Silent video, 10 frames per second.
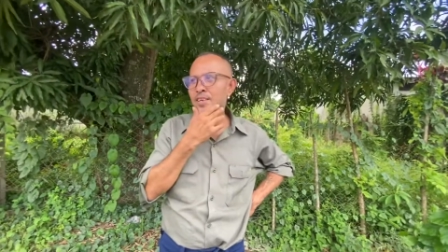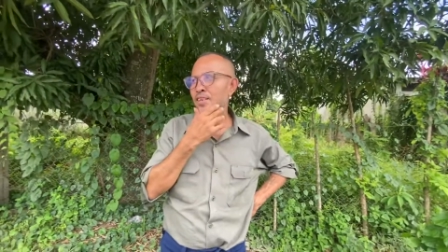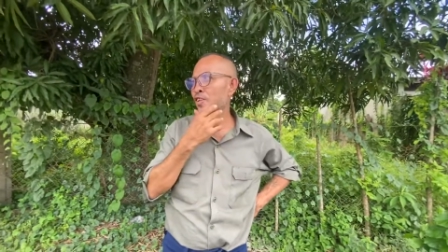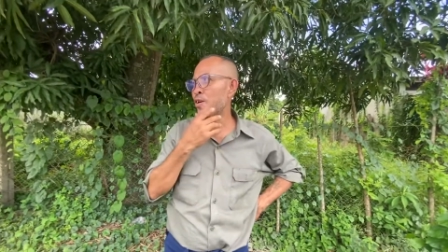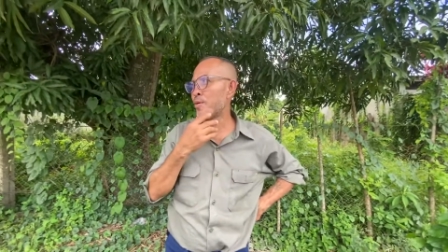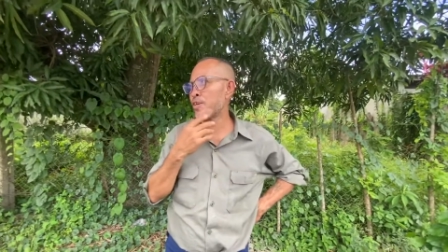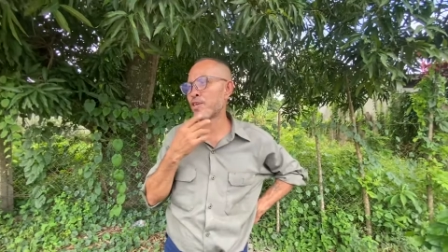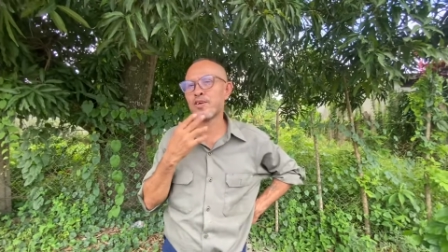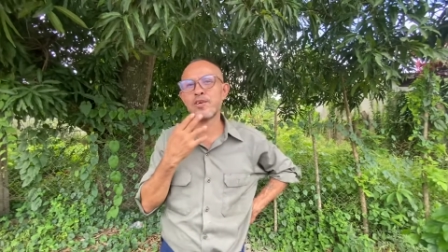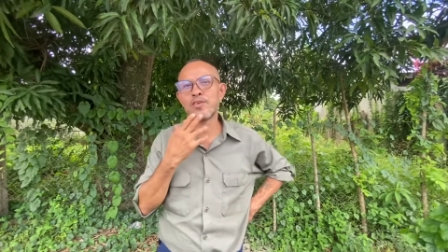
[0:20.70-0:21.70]
No,
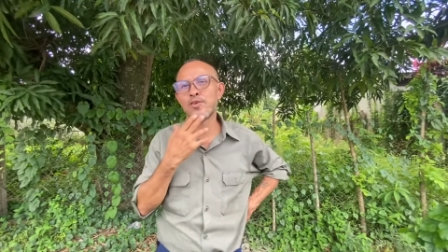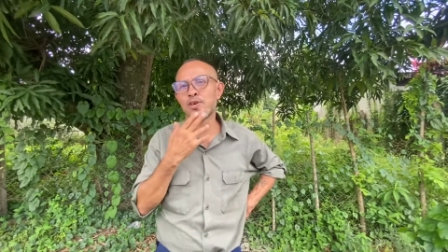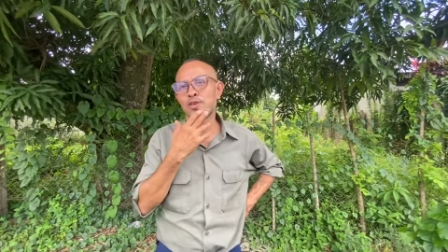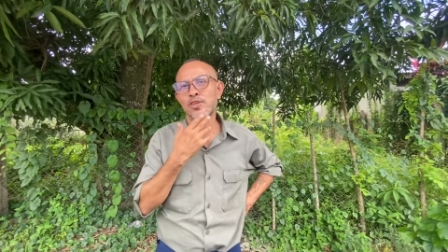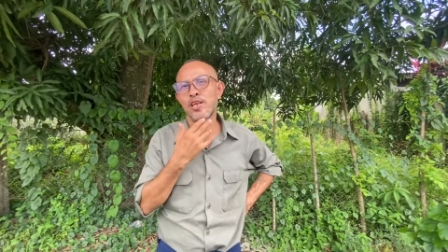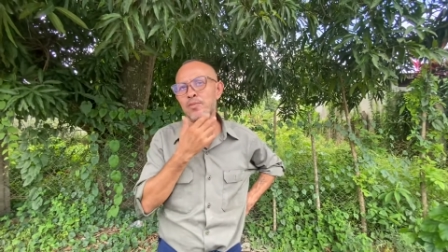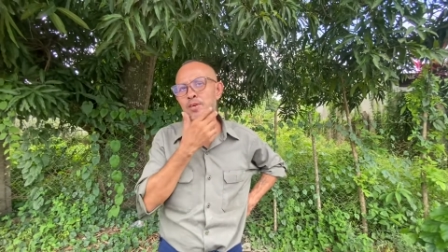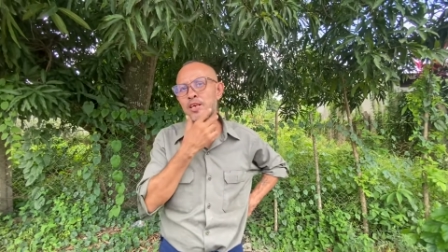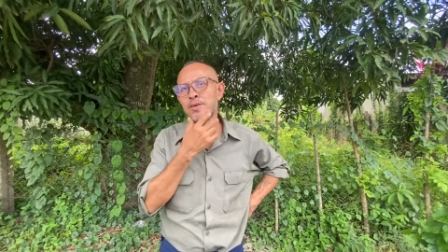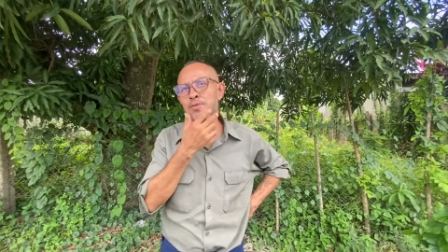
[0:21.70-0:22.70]
Mario, nosotros tenemos
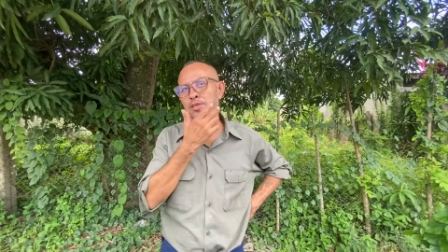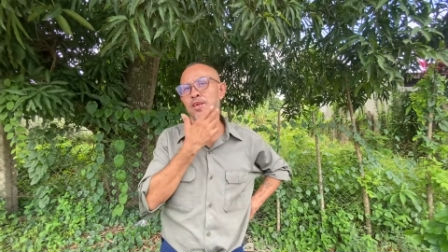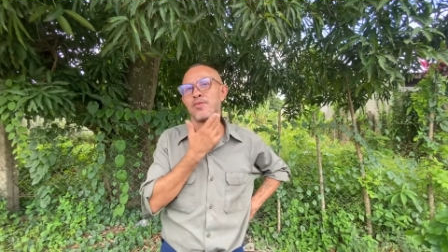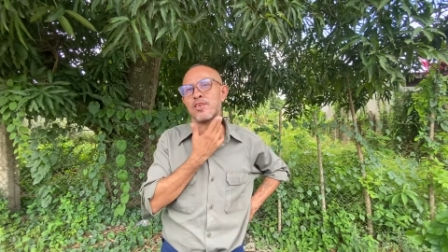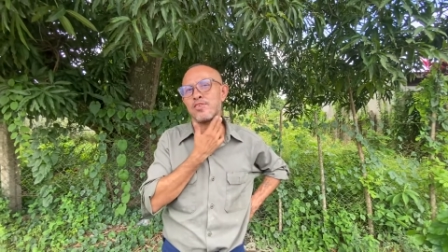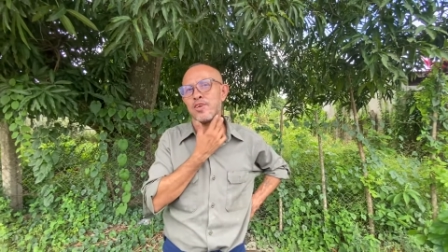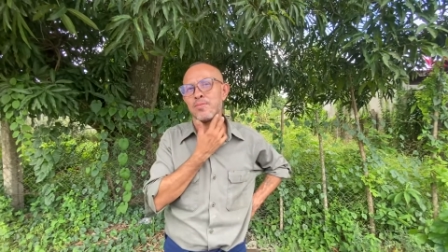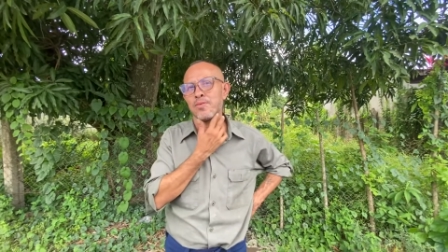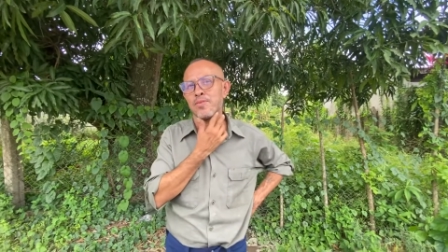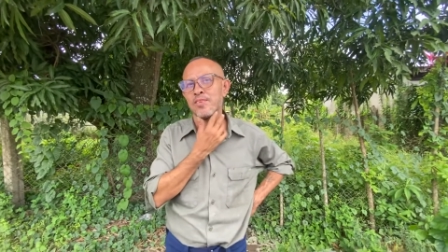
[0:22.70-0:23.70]
que demostrar lo que somos.